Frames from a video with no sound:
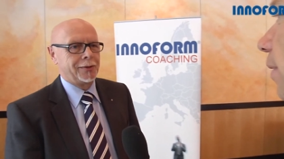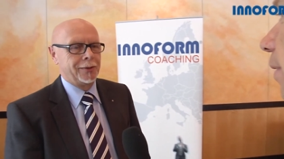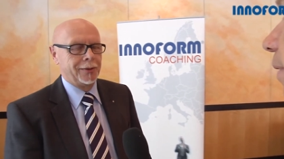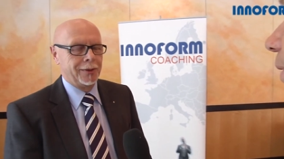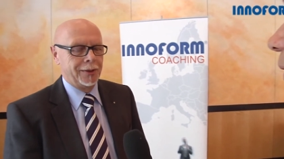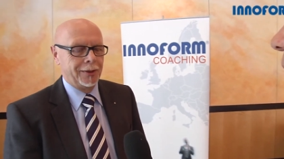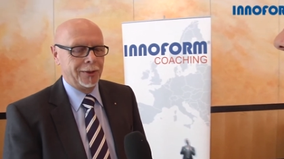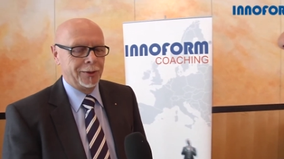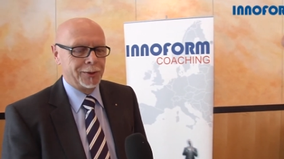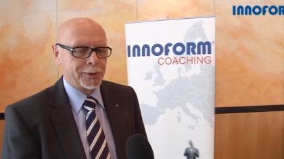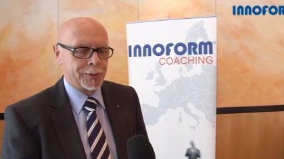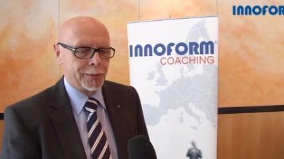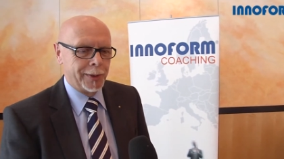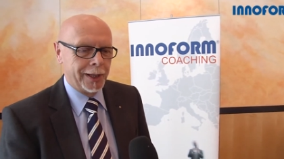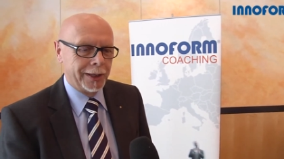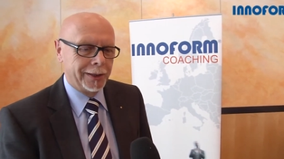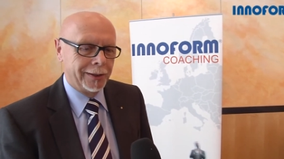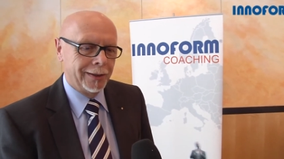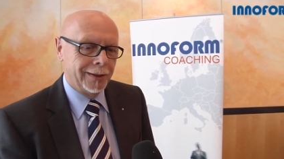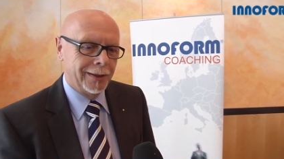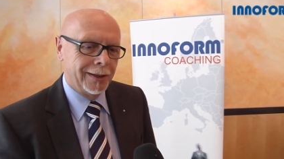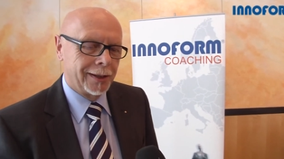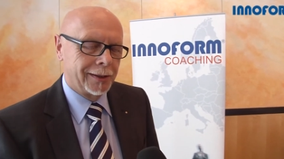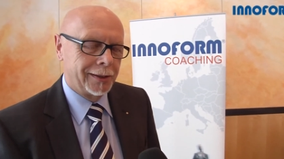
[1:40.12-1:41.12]
äh, aus
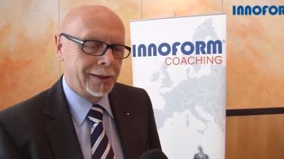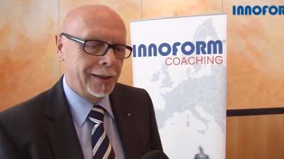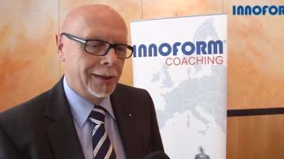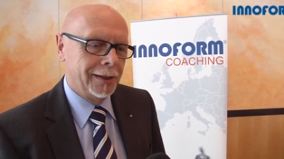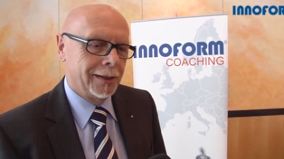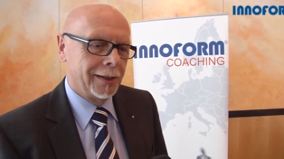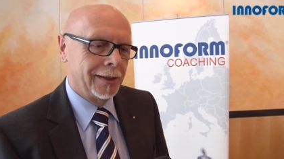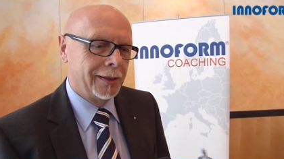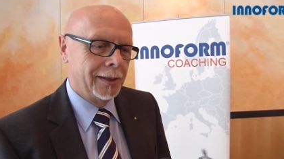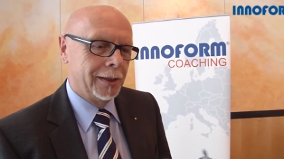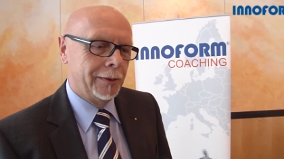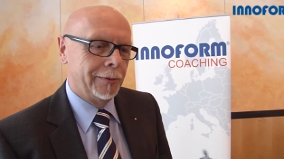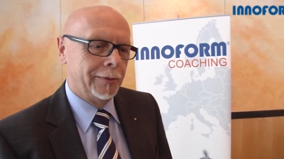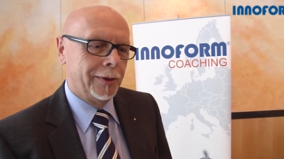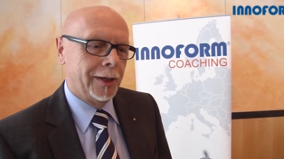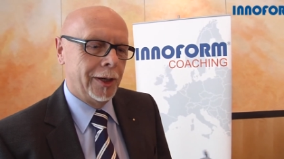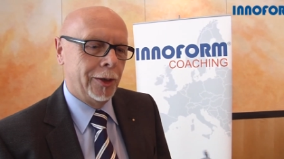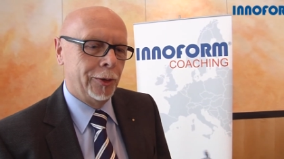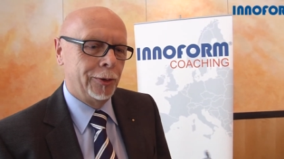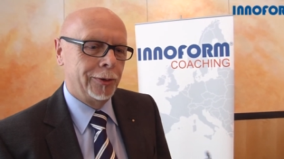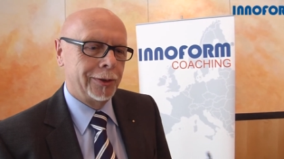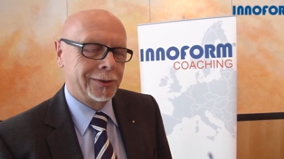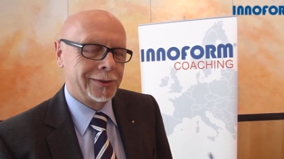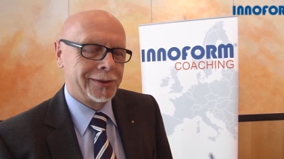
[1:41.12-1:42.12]
meiner langjährigen
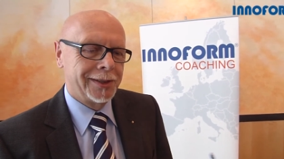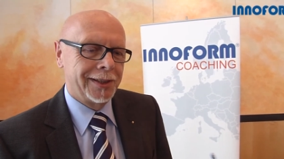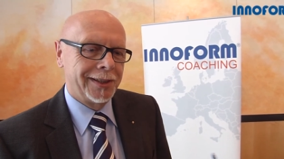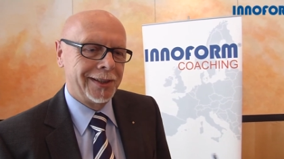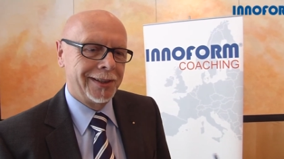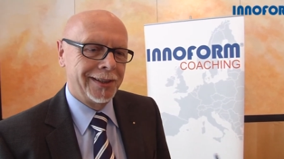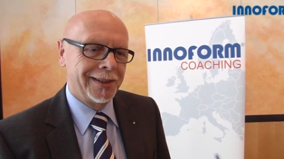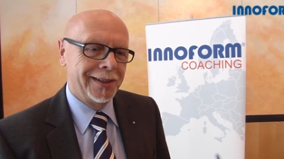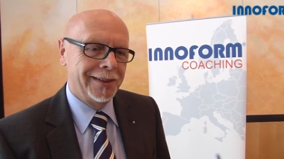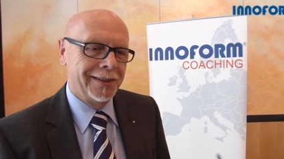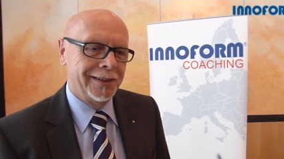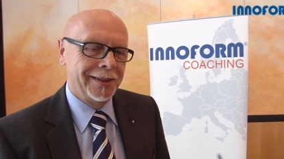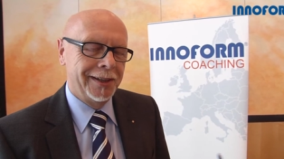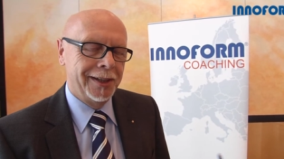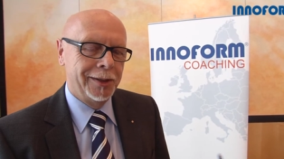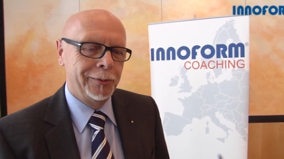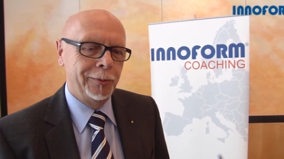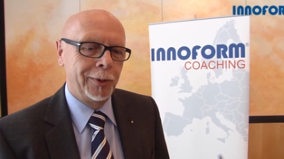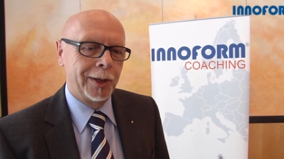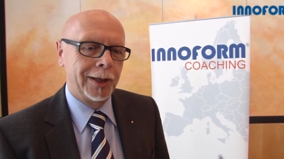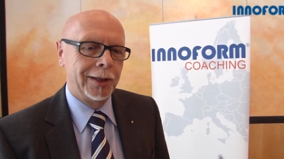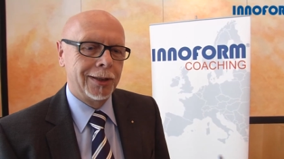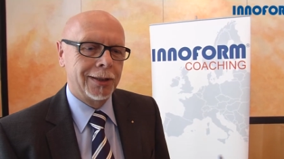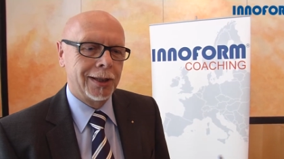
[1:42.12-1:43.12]
Erfahrung sich äh,
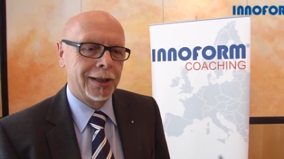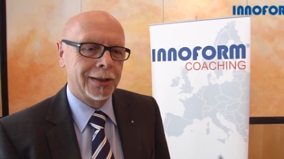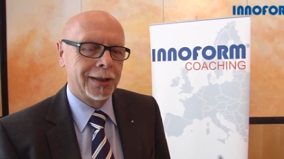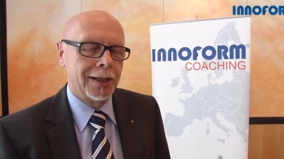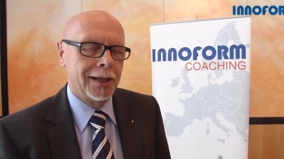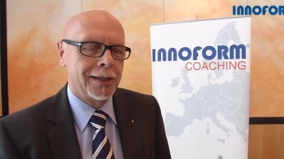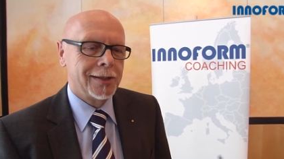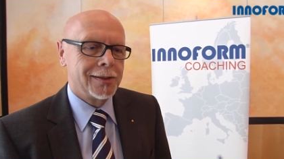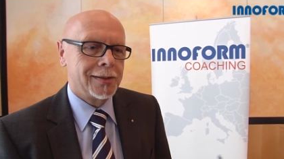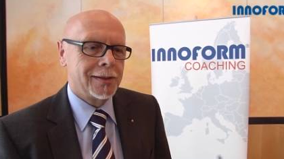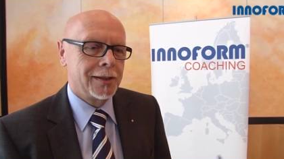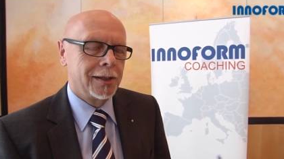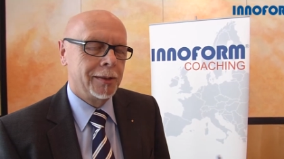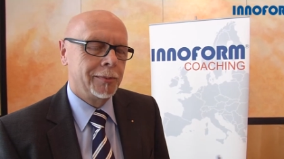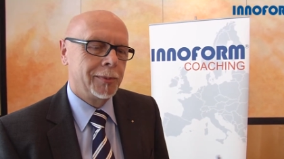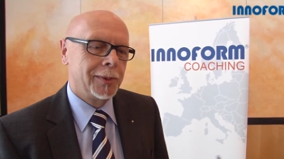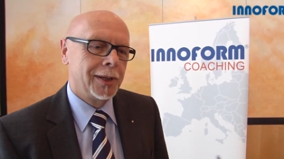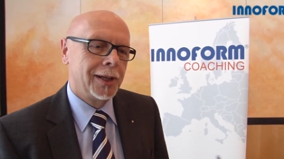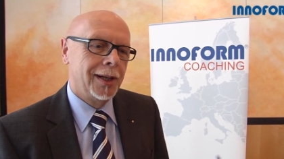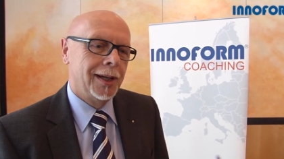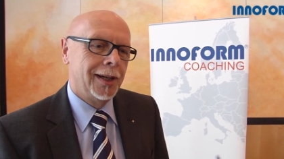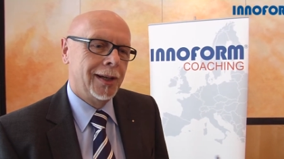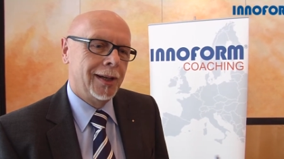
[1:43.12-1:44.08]
entwickelt hat, heißt eben,